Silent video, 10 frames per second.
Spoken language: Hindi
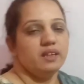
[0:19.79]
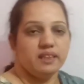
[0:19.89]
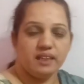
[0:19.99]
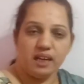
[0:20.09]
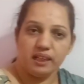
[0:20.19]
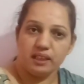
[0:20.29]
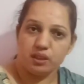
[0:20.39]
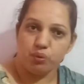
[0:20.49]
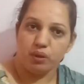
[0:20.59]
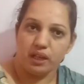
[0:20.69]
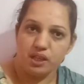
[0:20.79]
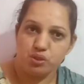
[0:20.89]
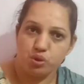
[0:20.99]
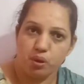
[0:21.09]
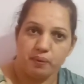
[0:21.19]
लिया गया था
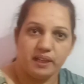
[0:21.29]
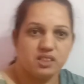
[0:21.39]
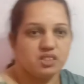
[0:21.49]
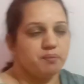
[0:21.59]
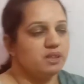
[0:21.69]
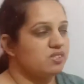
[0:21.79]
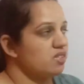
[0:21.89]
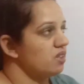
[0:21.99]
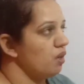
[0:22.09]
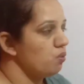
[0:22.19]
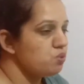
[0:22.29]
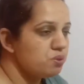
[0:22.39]
ऑनलाइन जो हमारा एग्जामिनेशन था